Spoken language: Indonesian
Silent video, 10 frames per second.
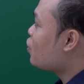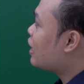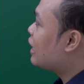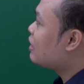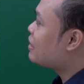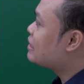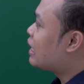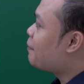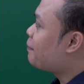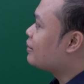pokok kalimat
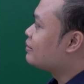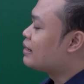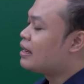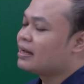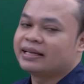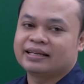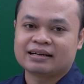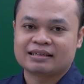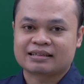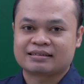8. Nah, ini
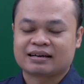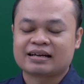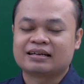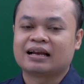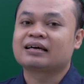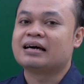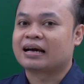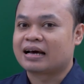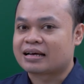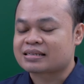yang ditanyakan adalah
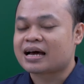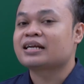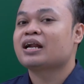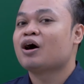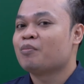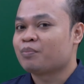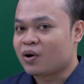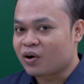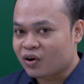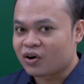gagasan
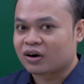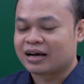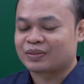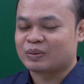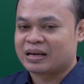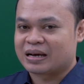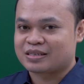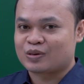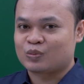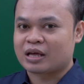pokok atau
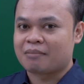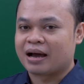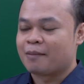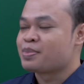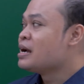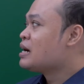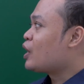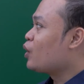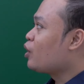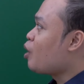gagasan utama.
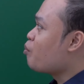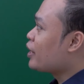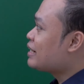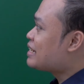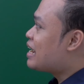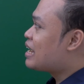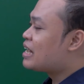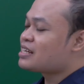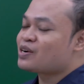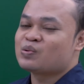Kalau ngomongin
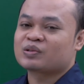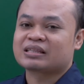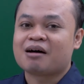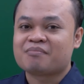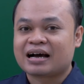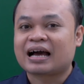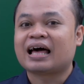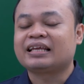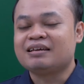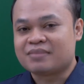gagasan utama
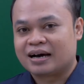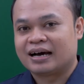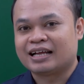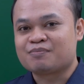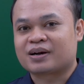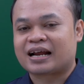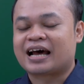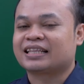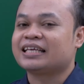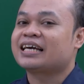kalimat,
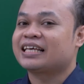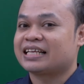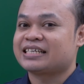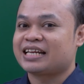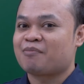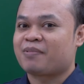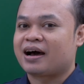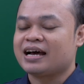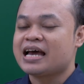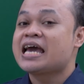berarti yang kita cari
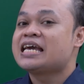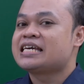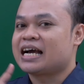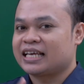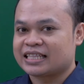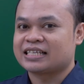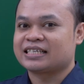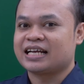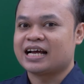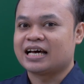apa? Yang kita
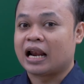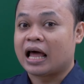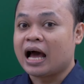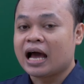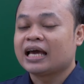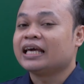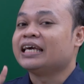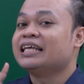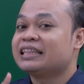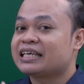cari adalah
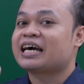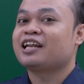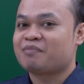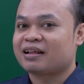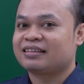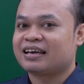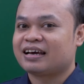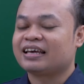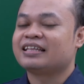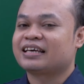inti
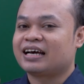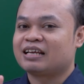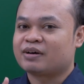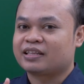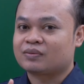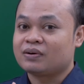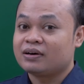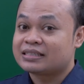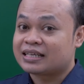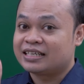kalimatnya. Inti kalimat
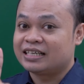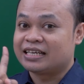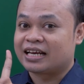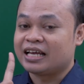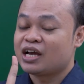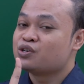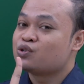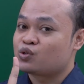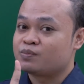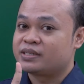itu terdiri dari
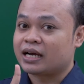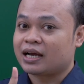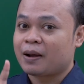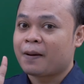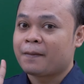subjek,